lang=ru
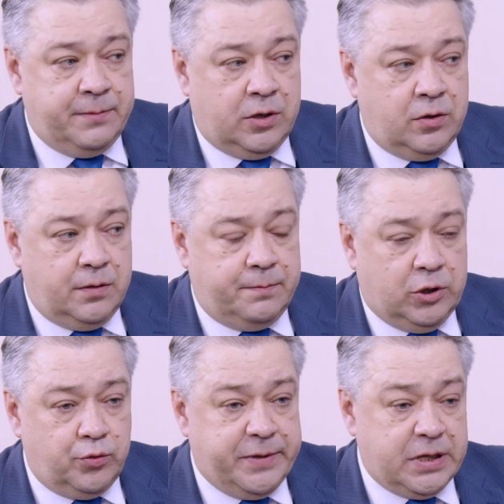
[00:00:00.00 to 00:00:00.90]
либо э,
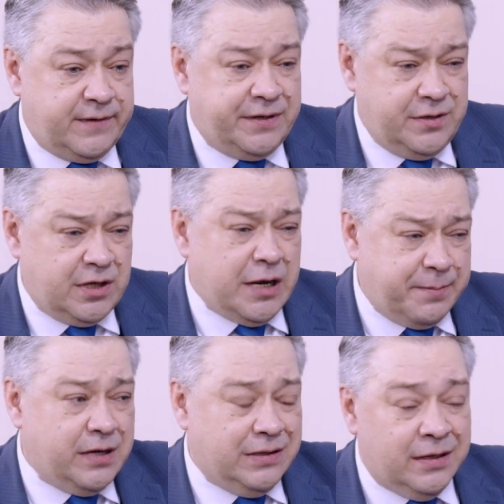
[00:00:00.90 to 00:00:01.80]
покупке квартиры.
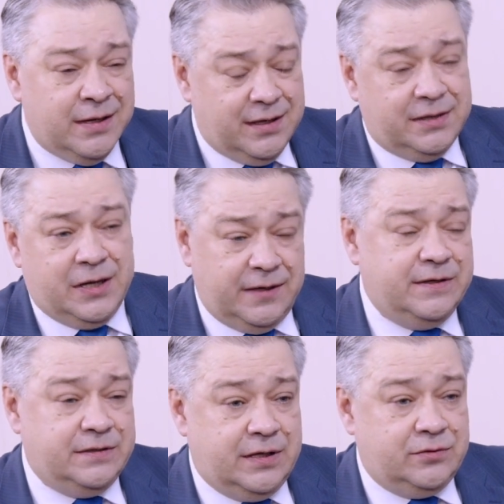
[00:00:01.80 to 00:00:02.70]
Как правило, это
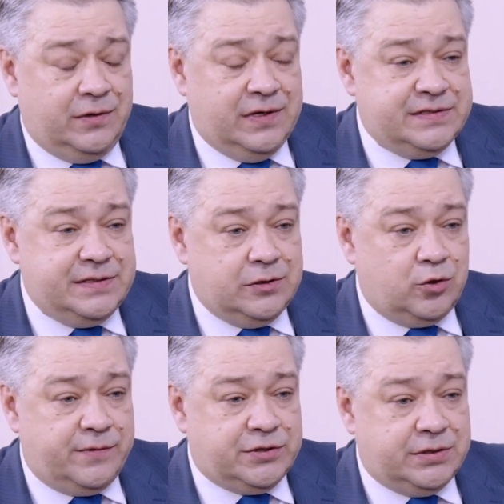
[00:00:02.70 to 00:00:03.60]
львиная доля
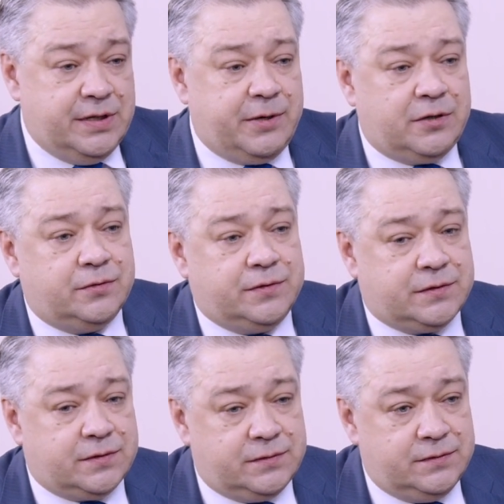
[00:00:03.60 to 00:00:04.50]
сделок у вас же, да, проходит?